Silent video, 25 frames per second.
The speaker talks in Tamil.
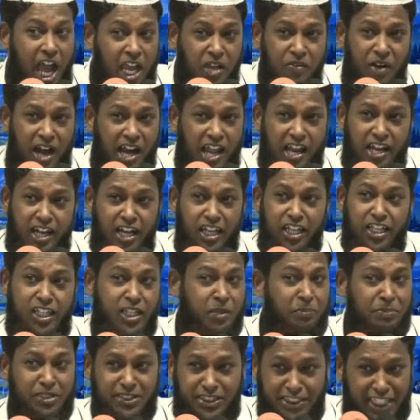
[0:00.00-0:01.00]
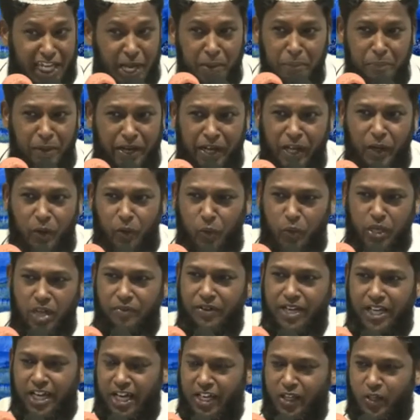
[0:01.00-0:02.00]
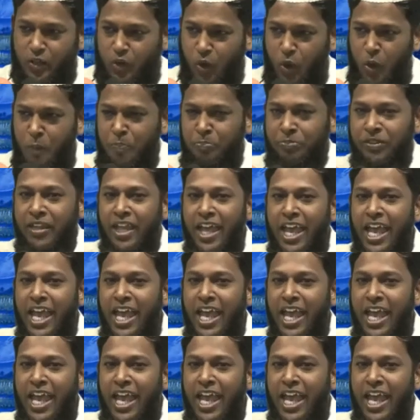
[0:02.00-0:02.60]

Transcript: ஆய்வாளர்களுக்கும் இஸ்கேம் பண்ணக்கூடியவர்களுக்கும்